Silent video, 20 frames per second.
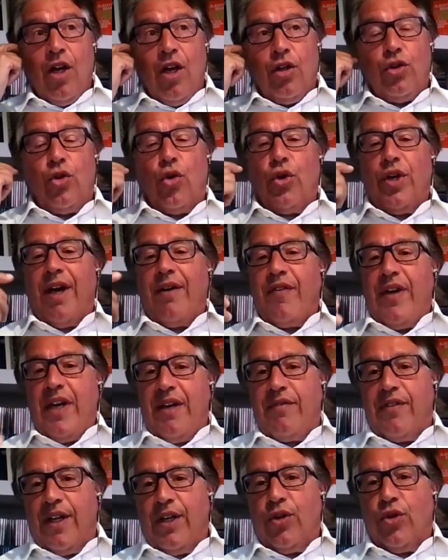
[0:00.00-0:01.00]
non
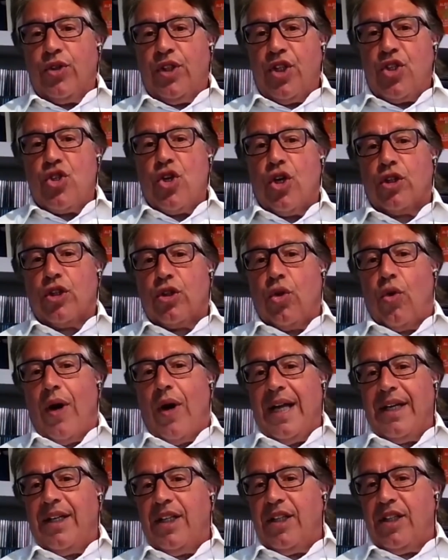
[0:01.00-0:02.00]
avevano 18
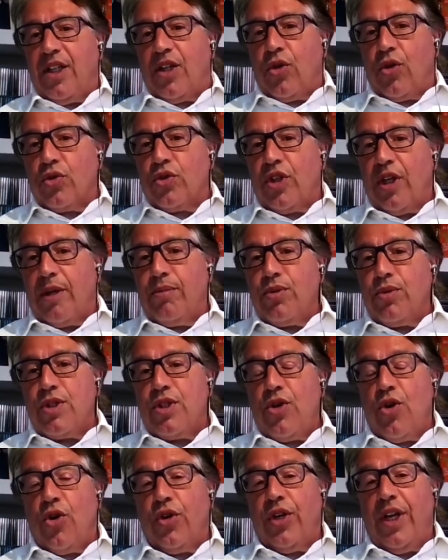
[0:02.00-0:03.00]
anni di
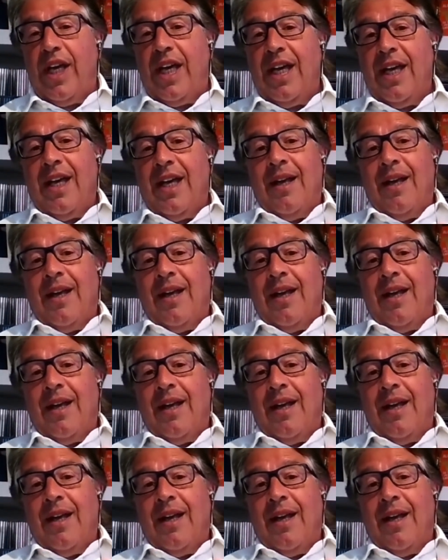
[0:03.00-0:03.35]
contribuzione,